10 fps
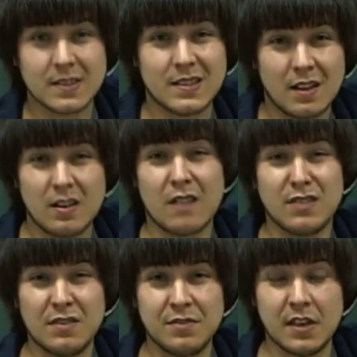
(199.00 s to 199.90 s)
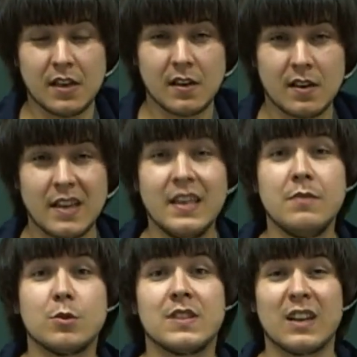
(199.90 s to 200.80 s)
и стала равной v. Какие
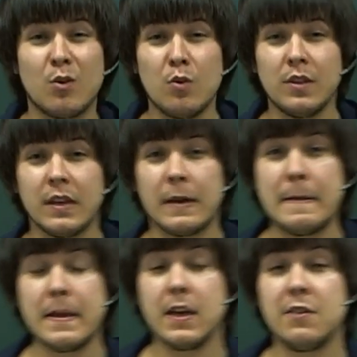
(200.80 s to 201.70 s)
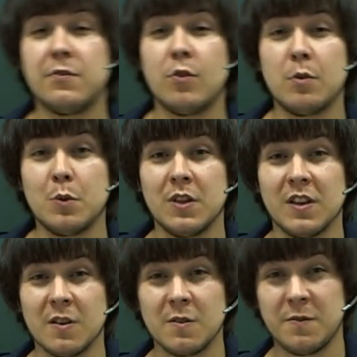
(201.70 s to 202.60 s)
вот законы или
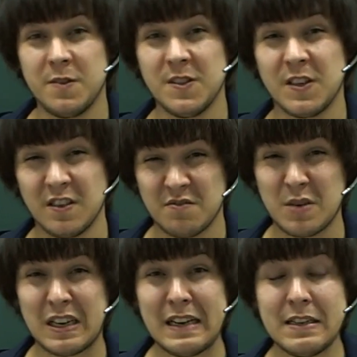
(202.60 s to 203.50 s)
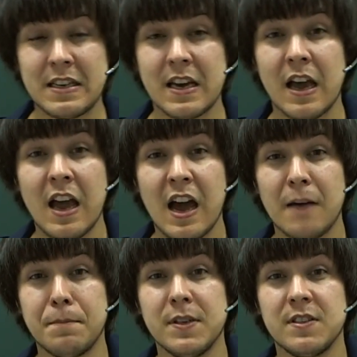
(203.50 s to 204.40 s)
формулы в физике, в механике
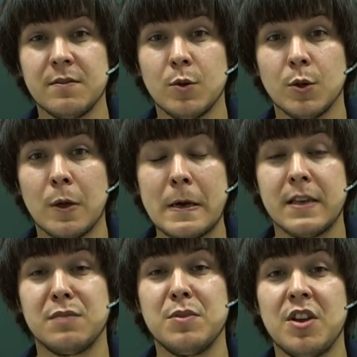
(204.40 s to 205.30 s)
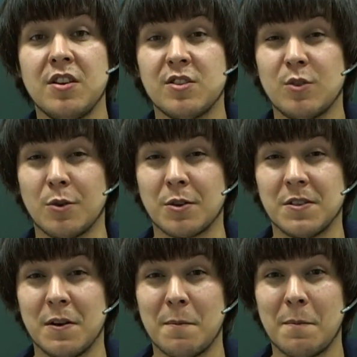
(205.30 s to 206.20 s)
описывают изменение
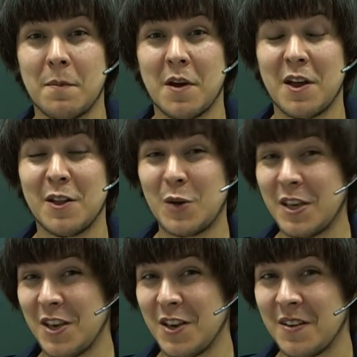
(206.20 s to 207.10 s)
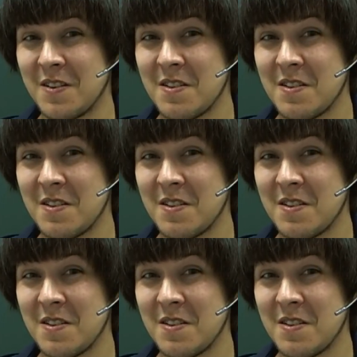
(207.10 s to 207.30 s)
скорости? Ну какие?